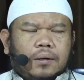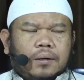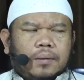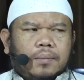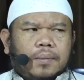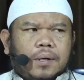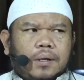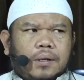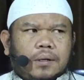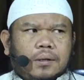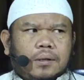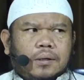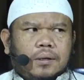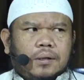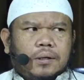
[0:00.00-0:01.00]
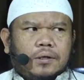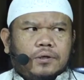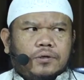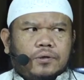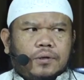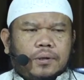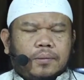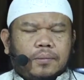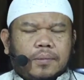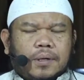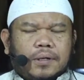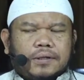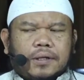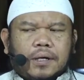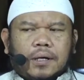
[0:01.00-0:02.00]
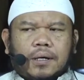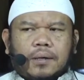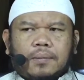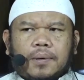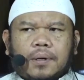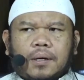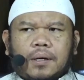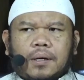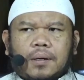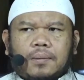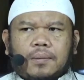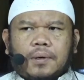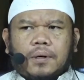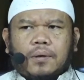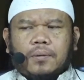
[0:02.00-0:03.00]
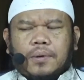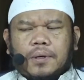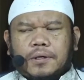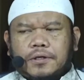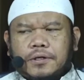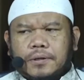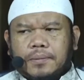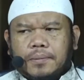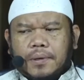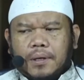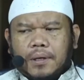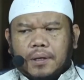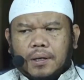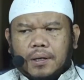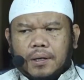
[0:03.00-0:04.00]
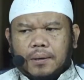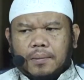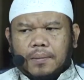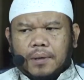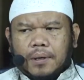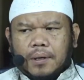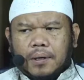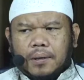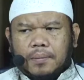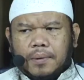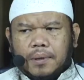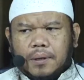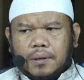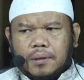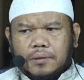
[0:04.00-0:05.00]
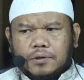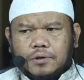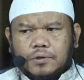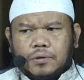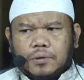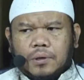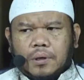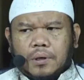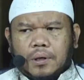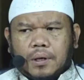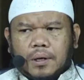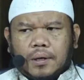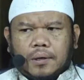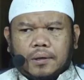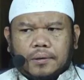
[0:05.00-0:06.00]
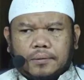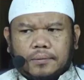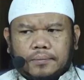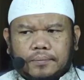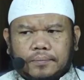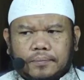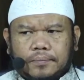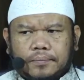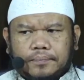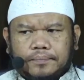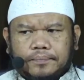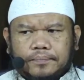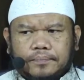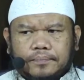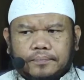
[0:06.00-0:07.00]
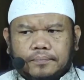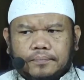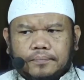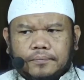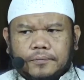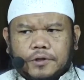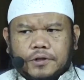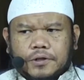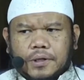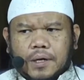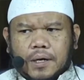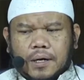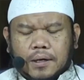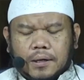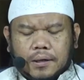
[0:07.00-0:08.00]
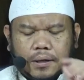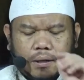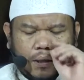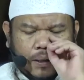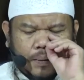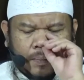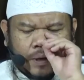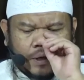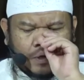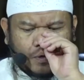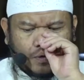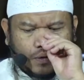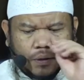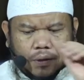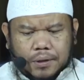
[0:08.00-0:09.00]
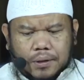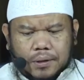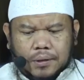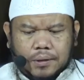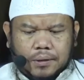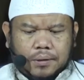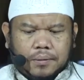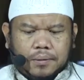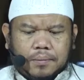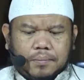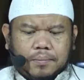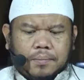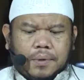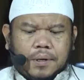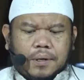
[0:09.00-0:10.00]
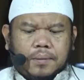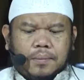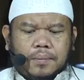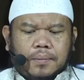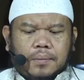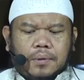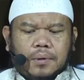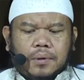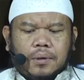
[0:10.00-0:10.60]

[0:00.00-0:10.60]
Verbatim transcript: Kemarin kita sudah membahas adab-adab yang wajib dan adab-adab yang sunnah. Sekarang kita masuki bab